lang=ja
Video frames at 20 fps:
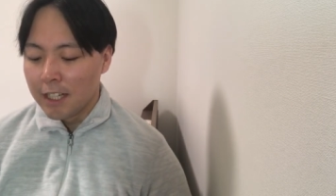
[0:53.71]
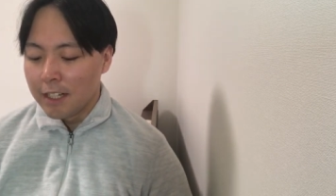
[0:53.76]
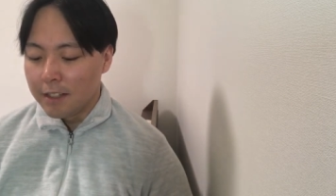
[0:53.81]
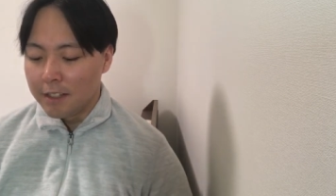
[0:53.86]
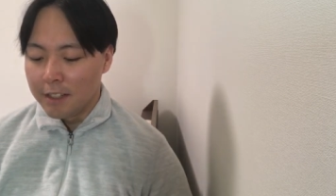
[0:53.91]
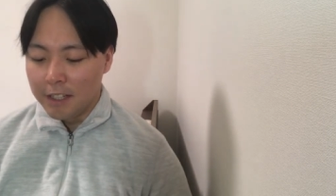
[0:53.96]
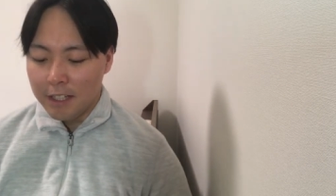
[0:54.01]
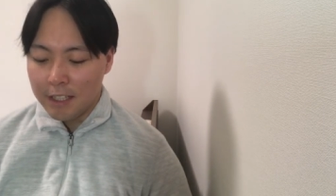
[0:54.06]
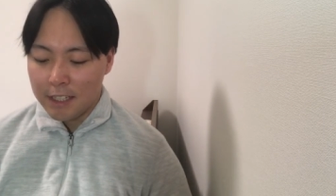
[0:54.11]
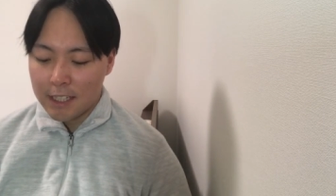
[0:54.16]

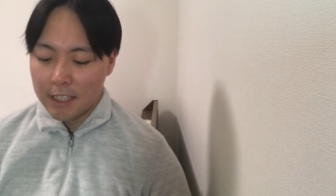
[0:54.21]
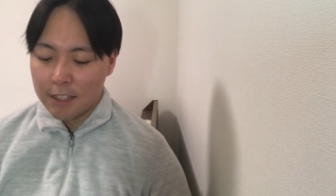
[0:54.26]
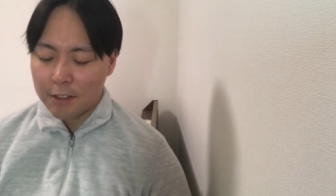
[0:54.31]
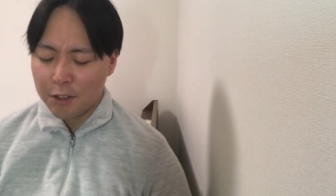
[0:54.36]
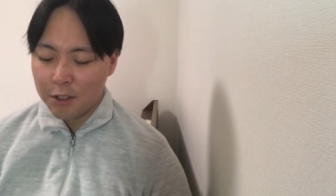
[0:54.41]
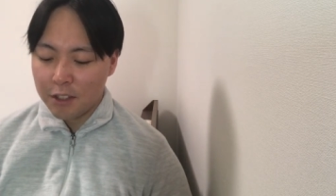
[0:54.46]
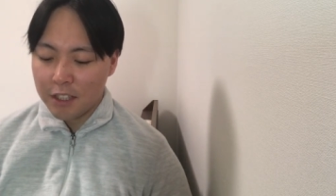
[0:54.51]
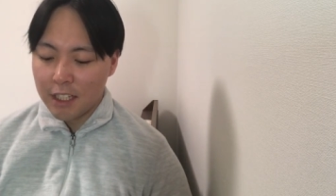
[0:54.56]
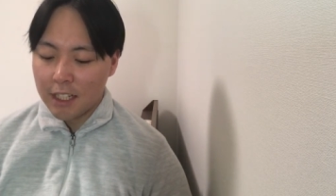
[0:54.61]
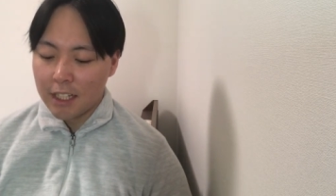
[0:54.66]
えー、先
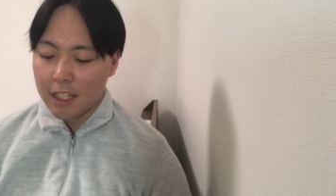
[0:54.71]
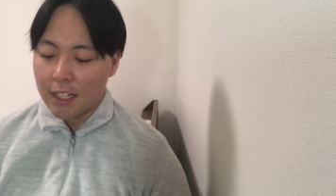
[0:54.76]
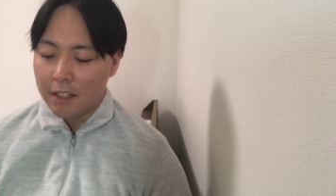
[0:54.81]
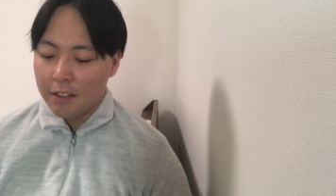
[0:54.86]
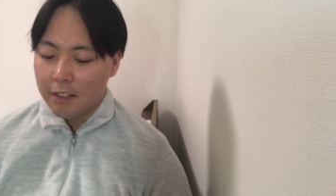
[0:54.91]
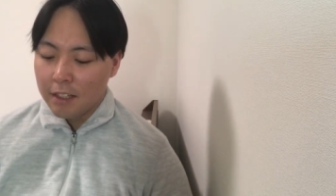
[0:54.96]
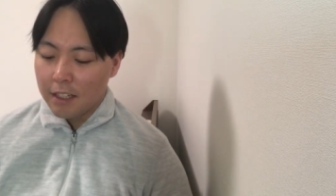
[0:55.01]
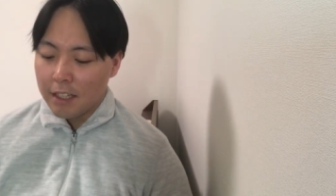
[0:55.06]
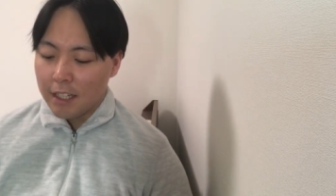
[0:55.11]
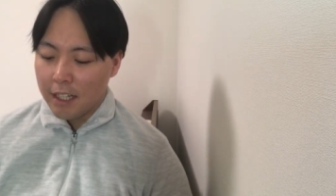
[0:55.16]
ほどなんか、
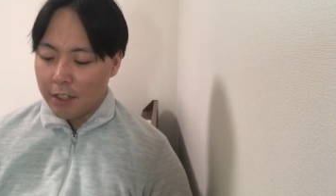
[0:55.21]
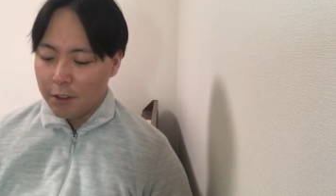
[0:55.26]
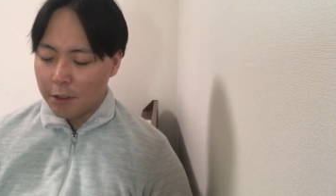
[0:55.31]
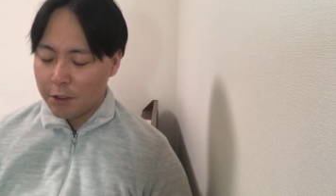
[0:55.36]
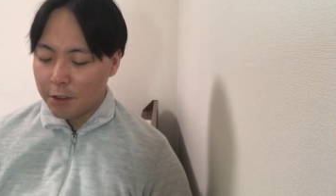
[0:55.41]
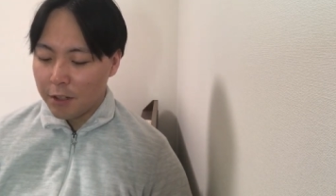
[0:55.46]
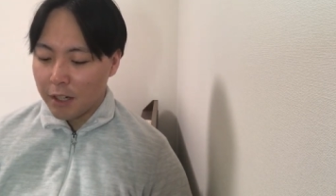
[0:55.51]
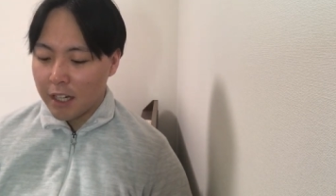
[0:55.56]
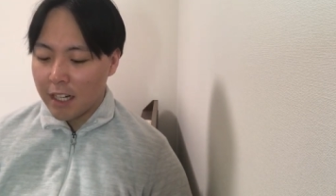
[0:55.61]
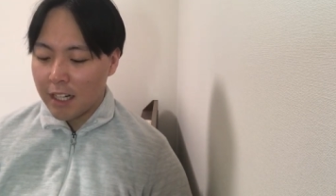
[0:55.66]
えー、よ
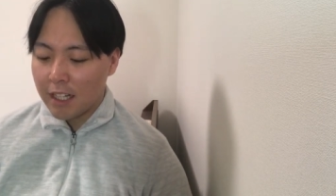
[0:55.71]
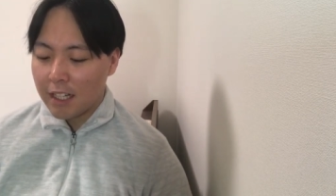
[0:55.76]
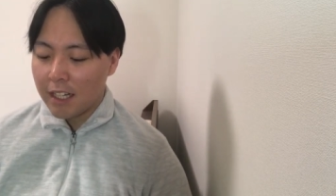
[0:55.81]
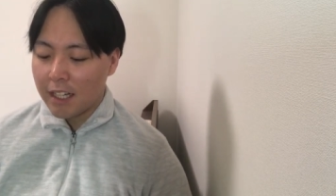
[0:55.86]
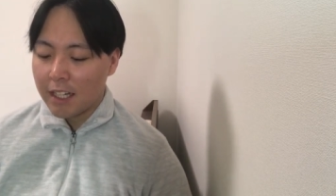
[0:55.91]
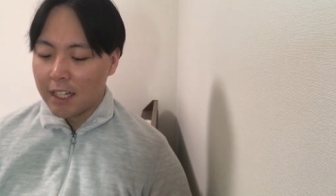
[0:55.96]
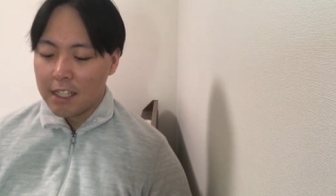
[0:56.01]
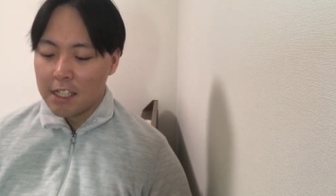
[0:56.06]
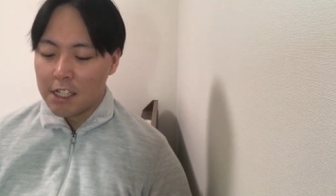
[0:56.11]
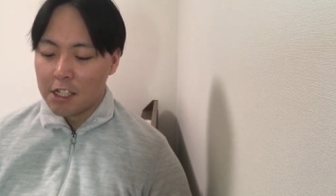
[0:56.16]
くわからない
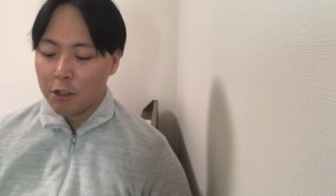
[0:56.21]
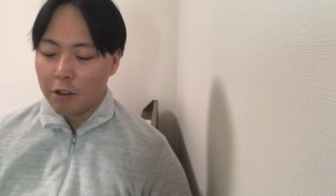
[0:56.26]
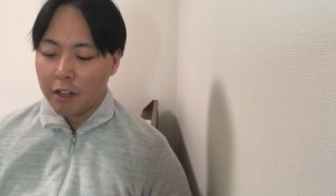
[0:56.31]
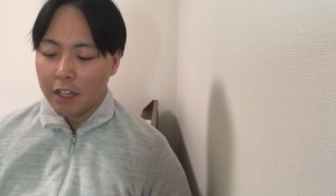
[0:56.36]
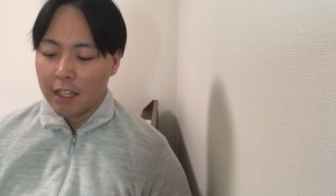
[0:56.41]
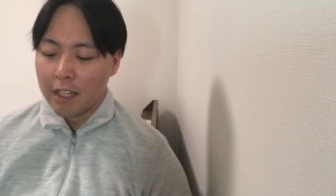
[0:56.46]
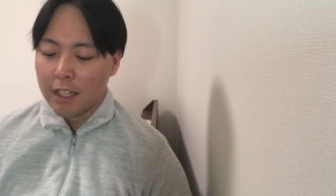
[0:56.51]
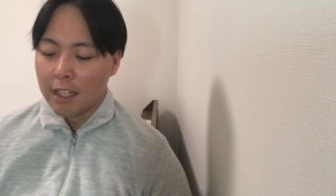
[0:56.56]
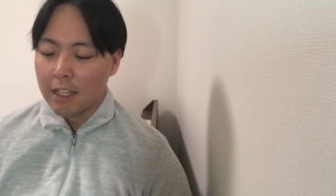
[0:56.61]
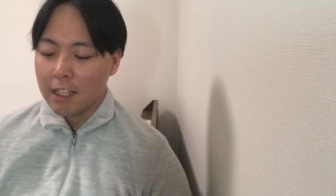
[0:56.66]
感じとは
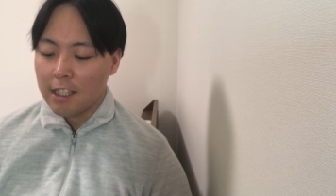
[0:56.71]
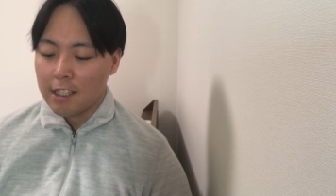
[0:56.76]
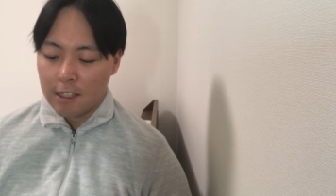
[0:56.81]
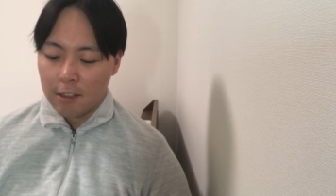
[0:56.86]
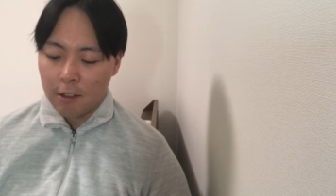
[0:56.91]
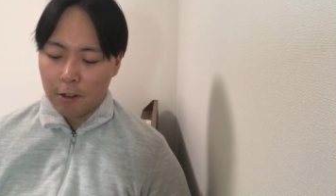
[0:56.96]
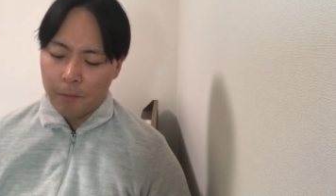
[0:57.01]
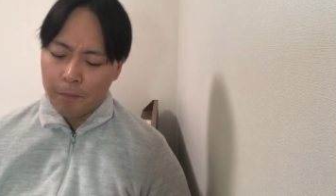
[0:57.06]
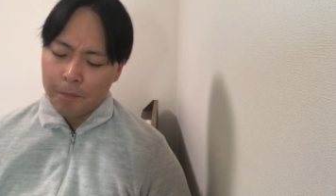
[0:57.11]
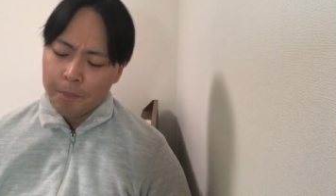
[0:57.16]
言ったんですけ
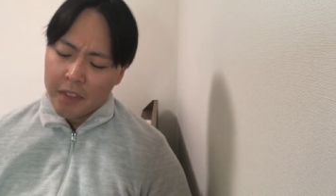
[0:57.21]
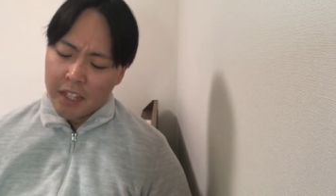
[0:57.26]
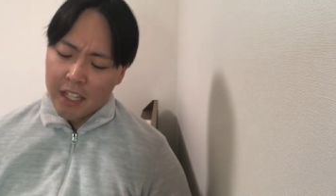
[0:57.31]
ど、